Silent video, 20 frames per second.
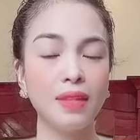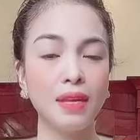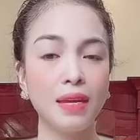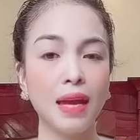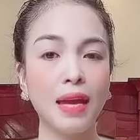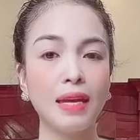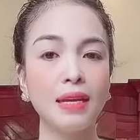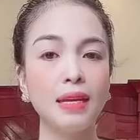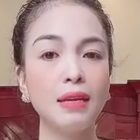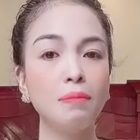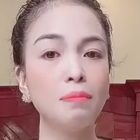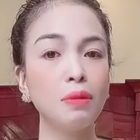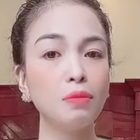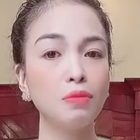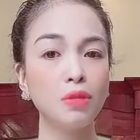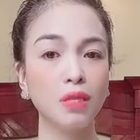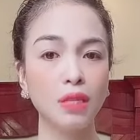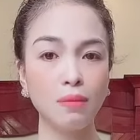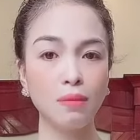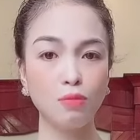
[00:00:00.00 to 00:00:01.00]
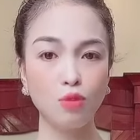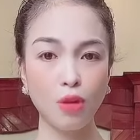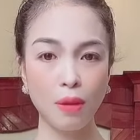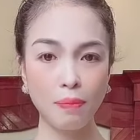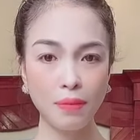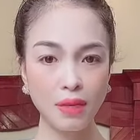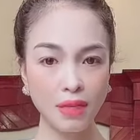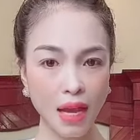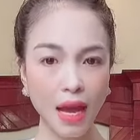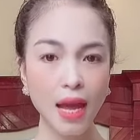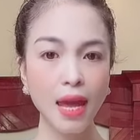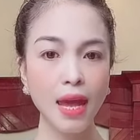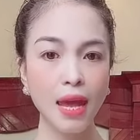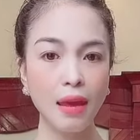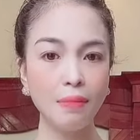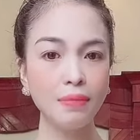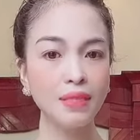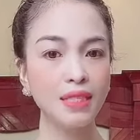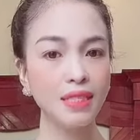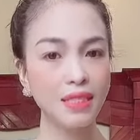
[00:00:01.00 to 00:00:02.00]
thì hãy inbox trực tiếp cho em hương nhé
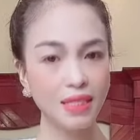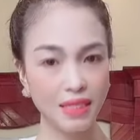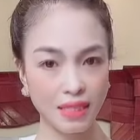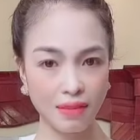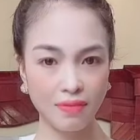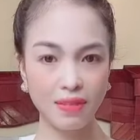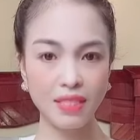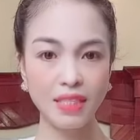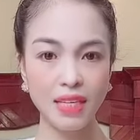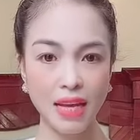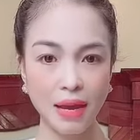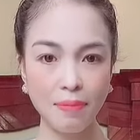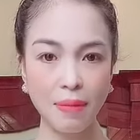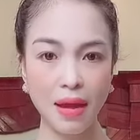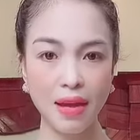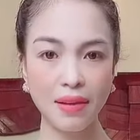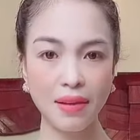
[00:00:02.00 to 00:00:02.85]
em hương sẽ chia sẻ với chị em ạ